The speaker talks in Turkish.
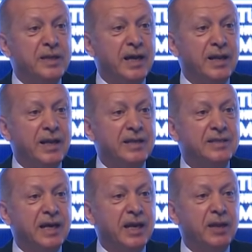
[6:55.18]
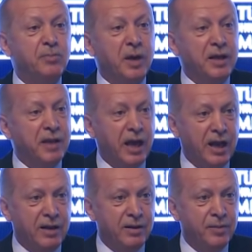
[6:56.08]
bitenleri seyretmeyi
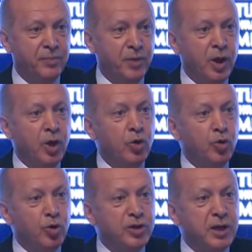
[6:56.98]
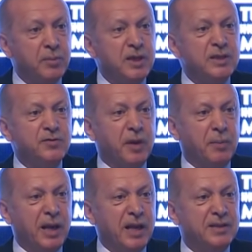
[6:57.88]
değil, ülkemiz ve
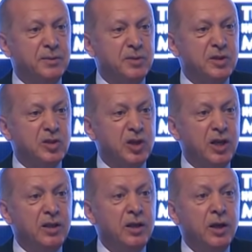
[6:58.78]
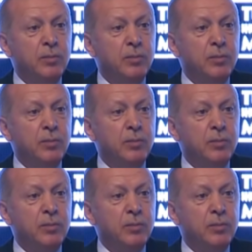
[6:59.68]
milletimiz için